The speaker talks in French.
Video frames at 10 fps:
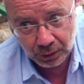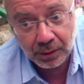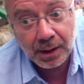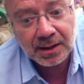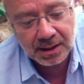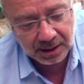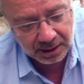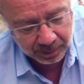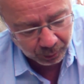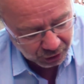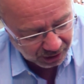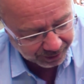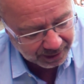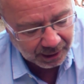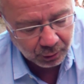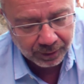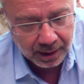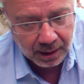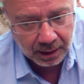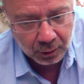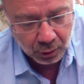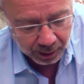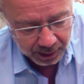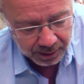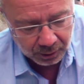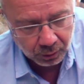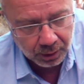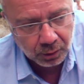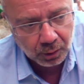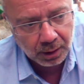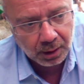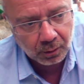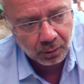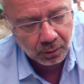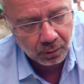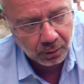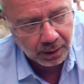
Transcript: Oui, ça c'est l'été prochain avec CAD, on va co-réaliser tous les deux et on,